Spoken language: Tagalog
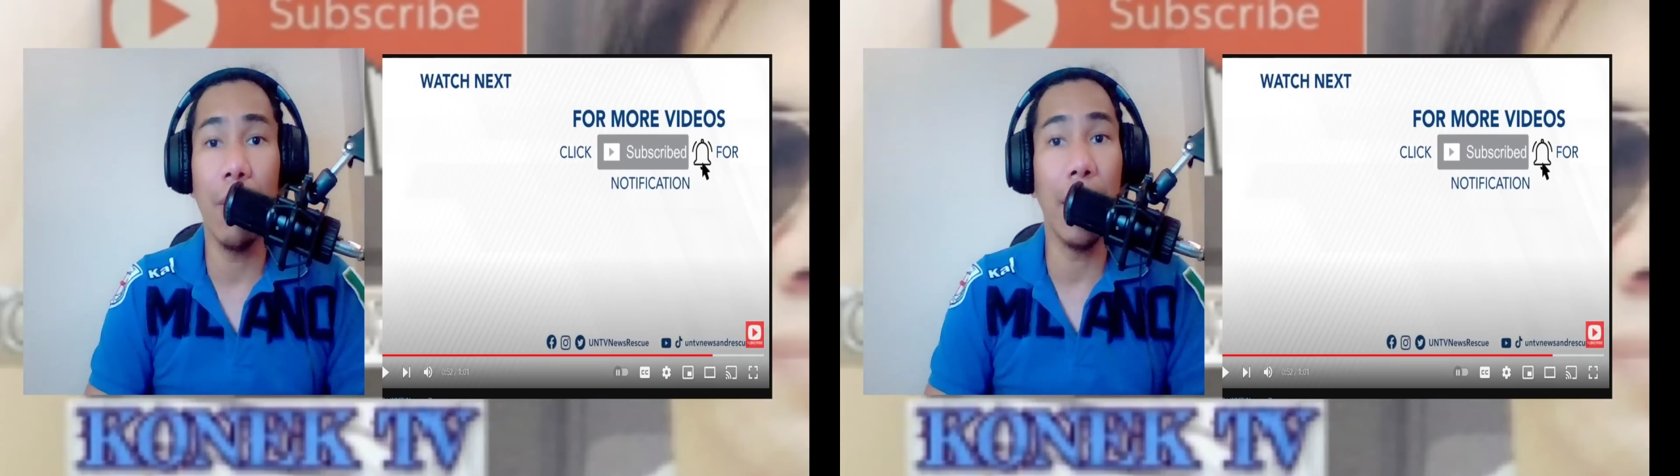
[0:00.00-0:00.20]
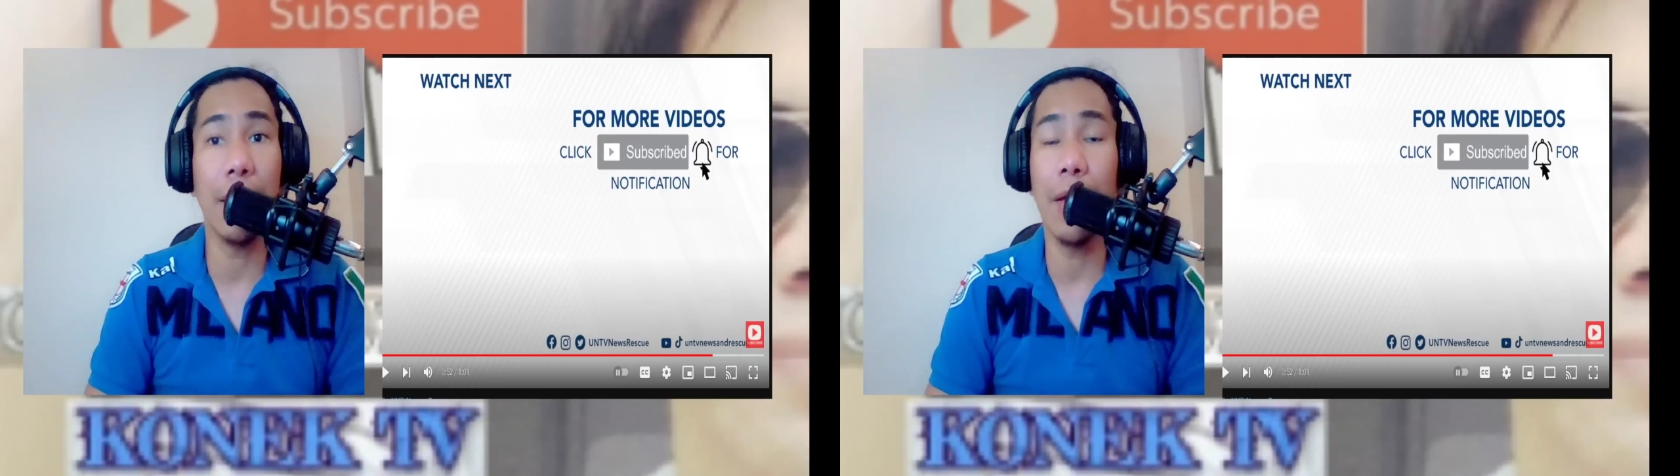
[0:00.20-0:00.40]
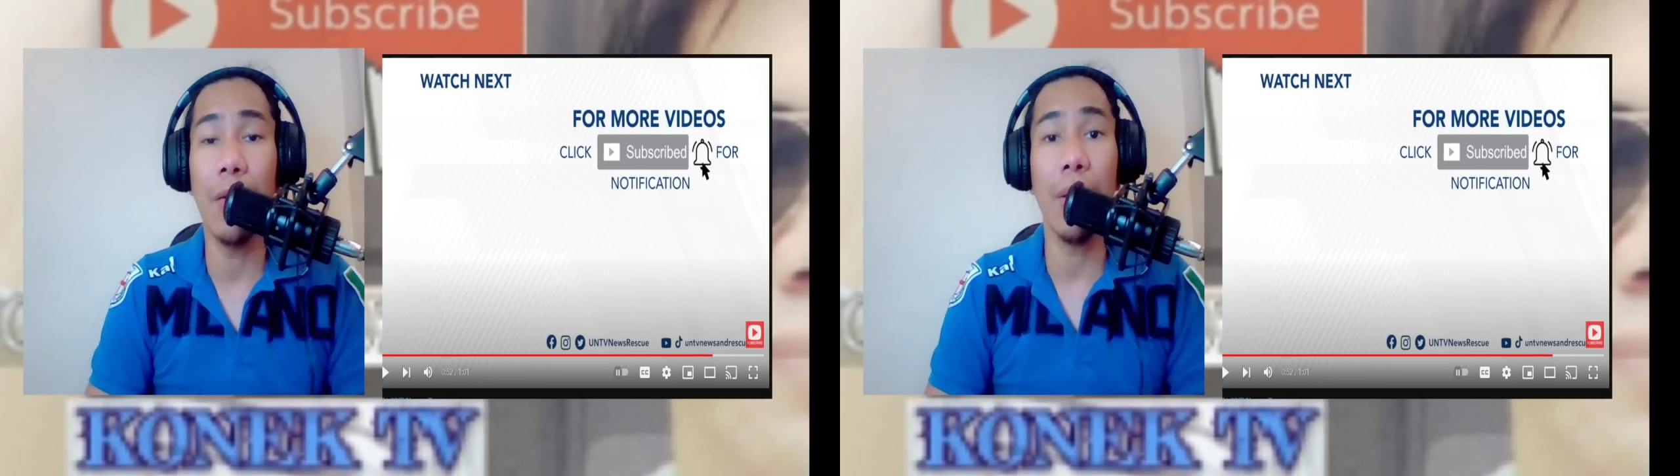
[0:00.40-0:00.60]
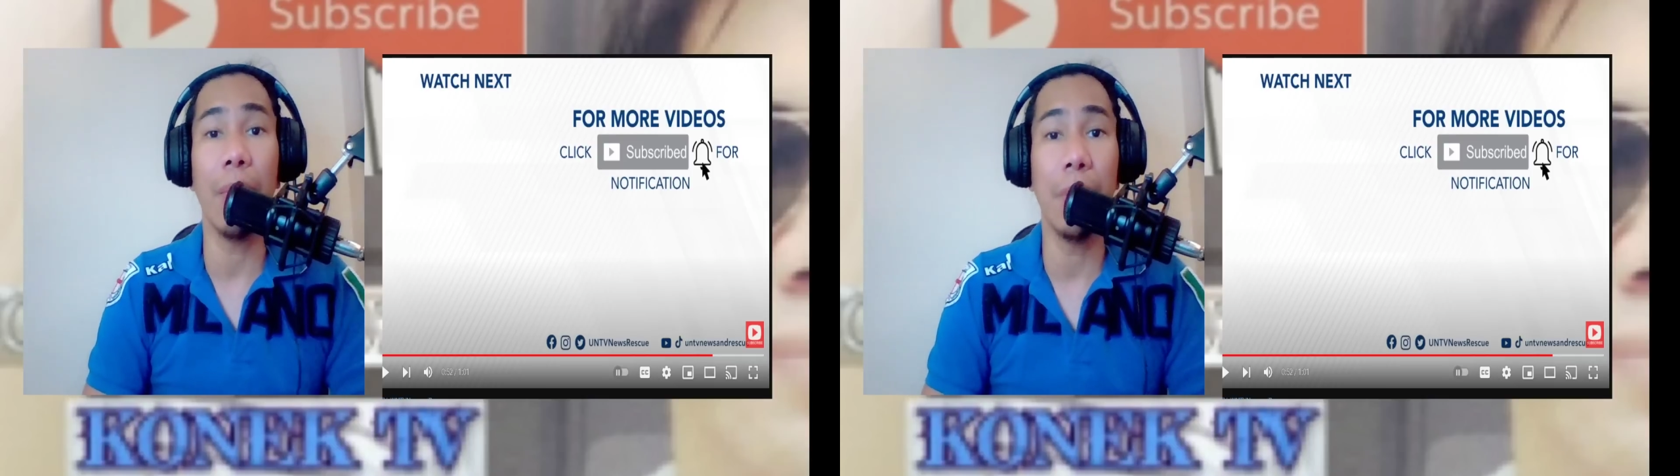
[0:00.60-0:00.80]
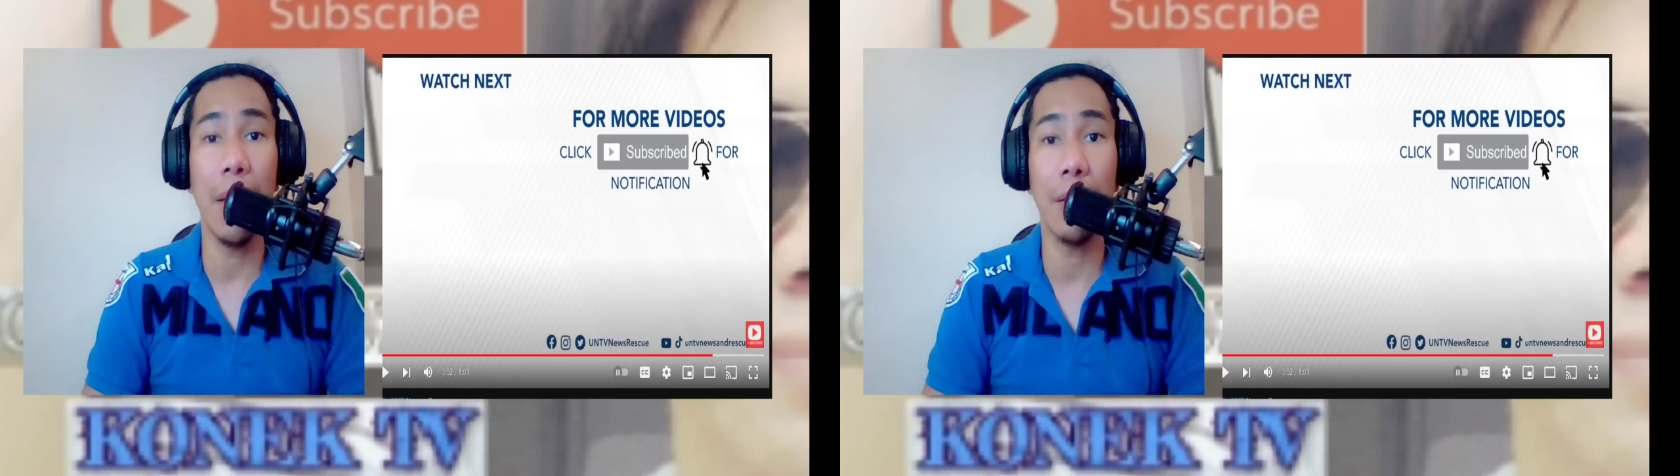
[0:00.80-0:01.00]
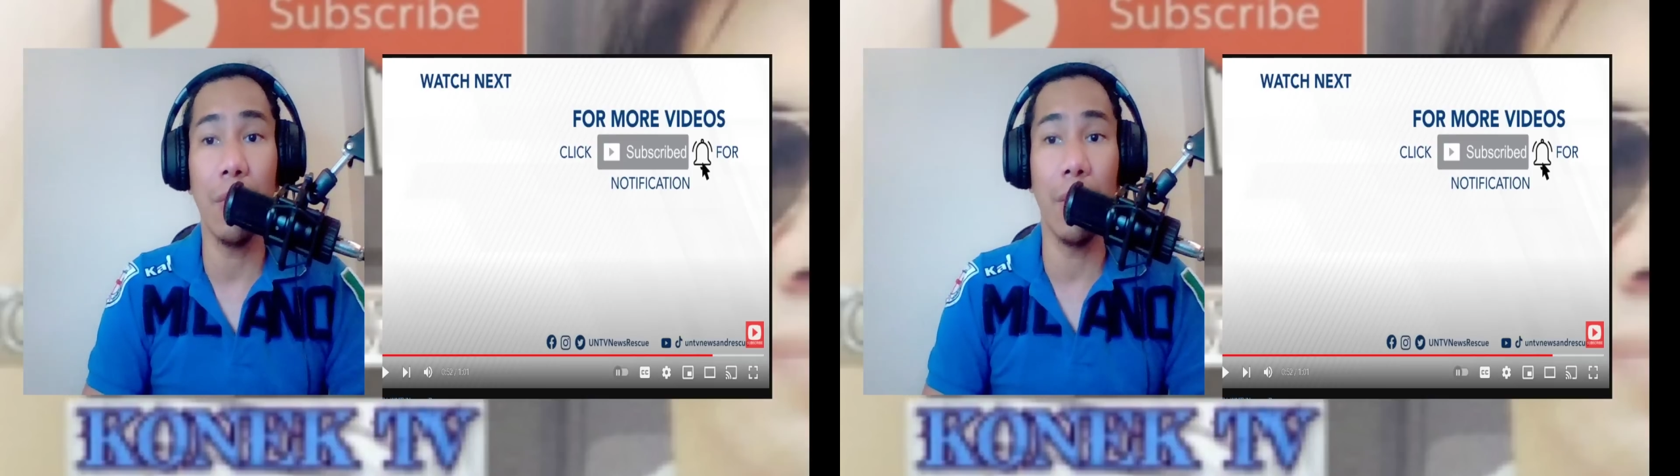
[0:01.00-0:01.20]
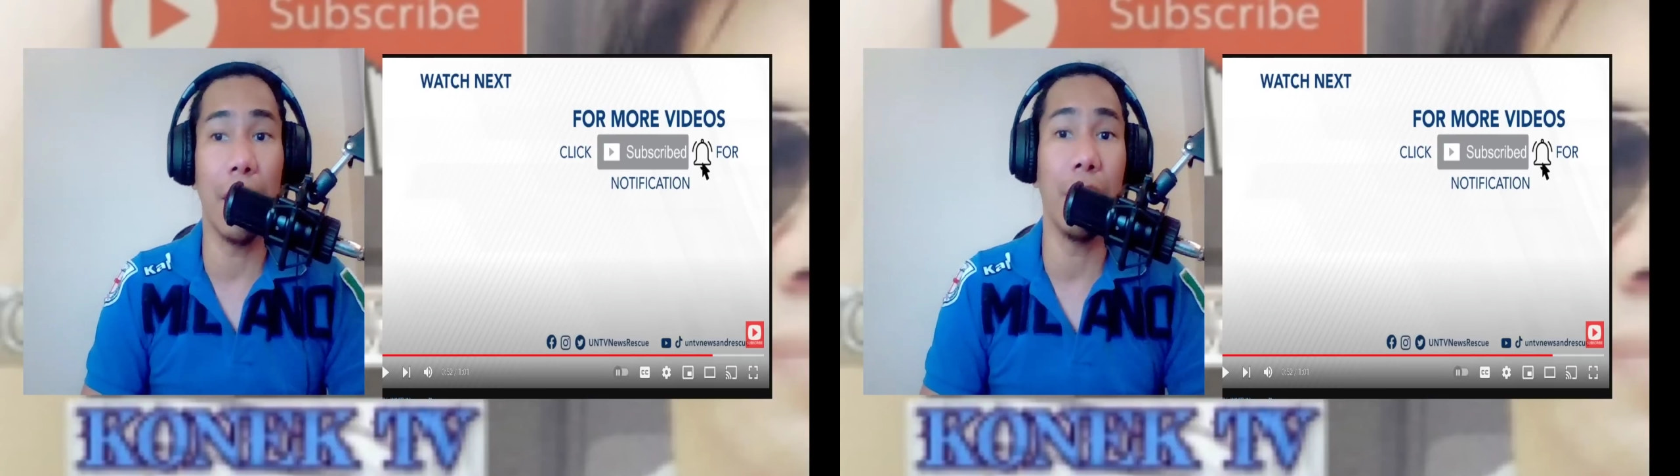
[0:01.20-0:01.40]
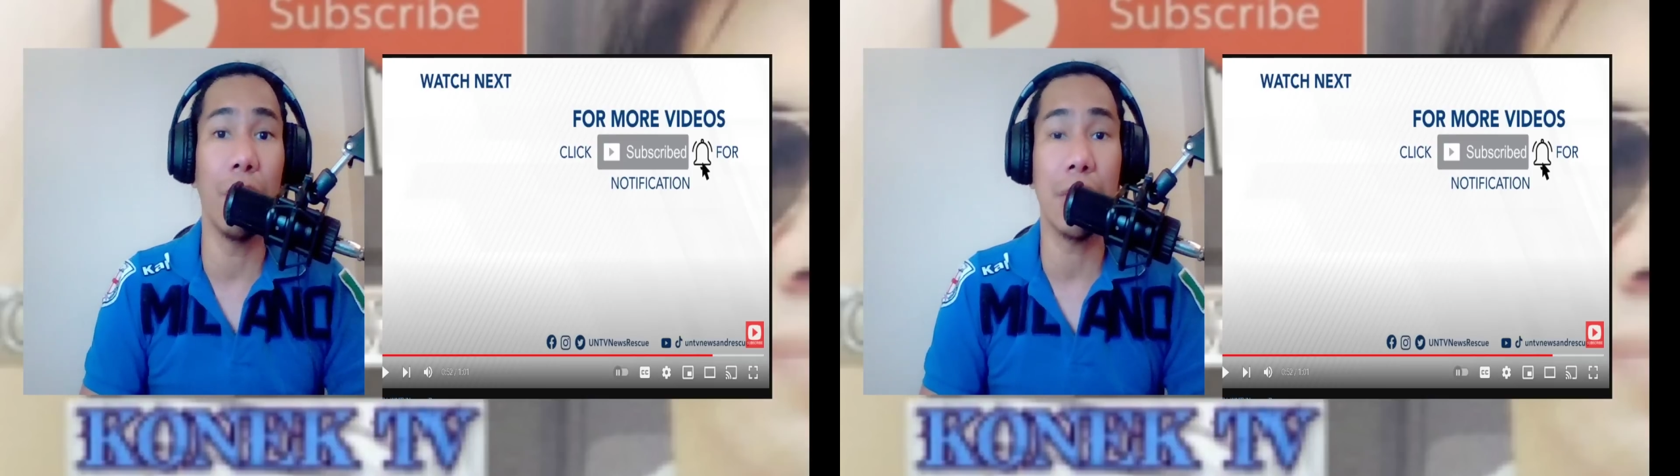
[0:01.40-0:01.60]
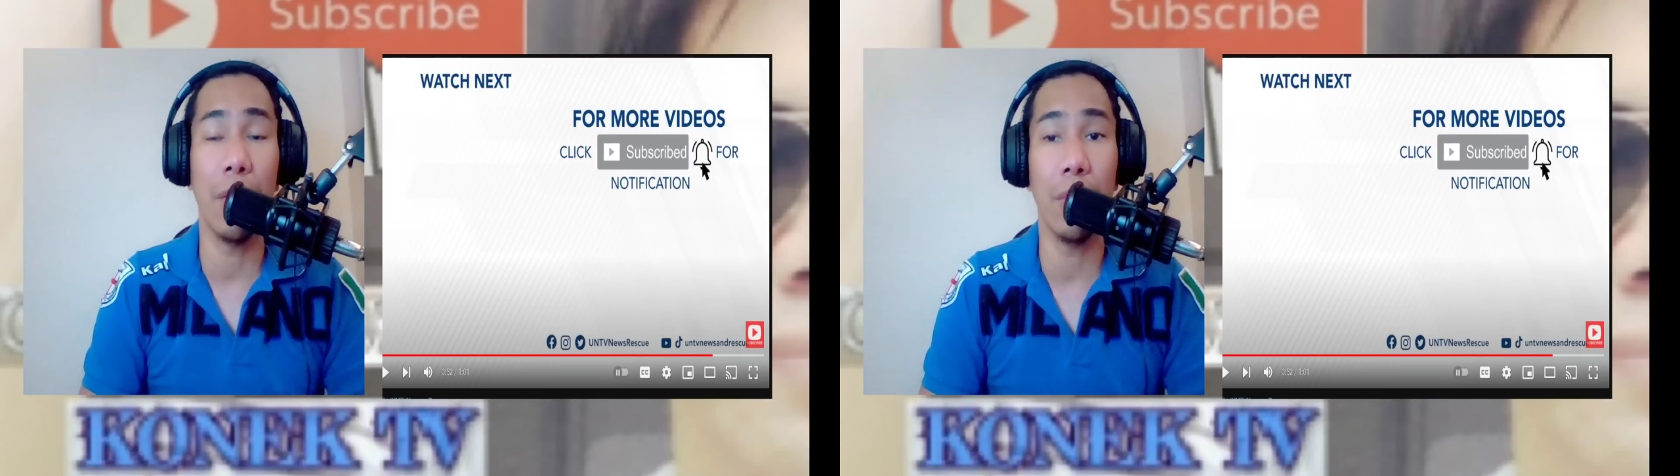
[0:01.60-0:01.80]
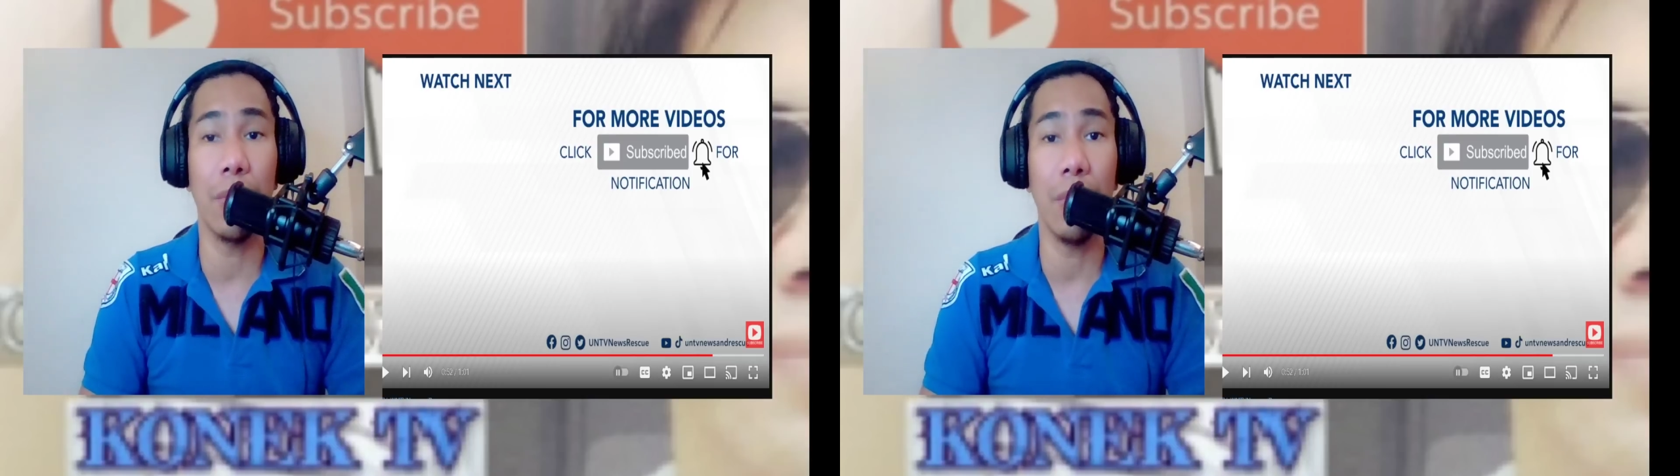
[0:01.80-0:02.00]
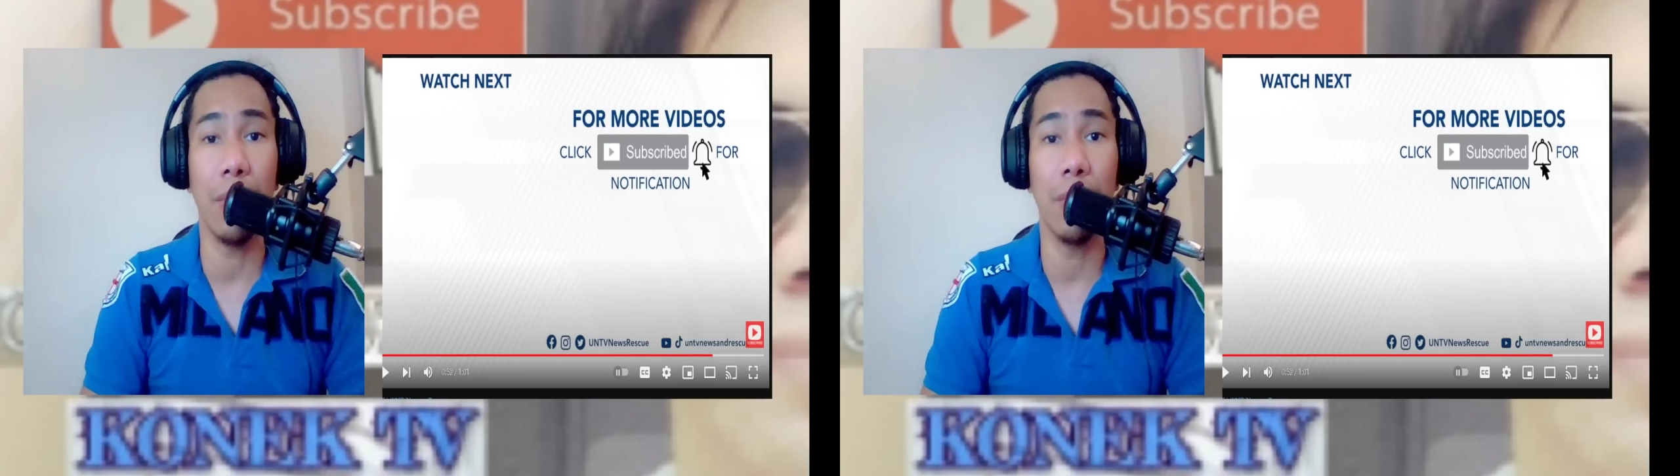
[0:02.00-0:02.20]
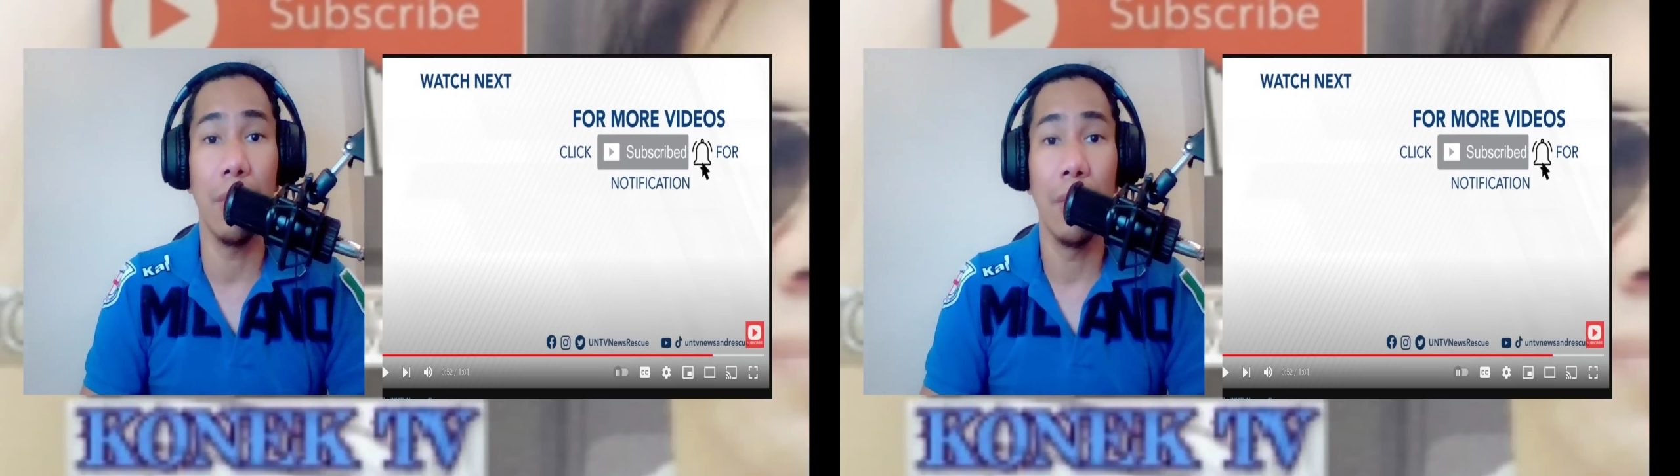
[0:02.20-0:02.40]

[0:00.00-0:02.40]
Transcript: wala tayong update kung ano yung sagot doon.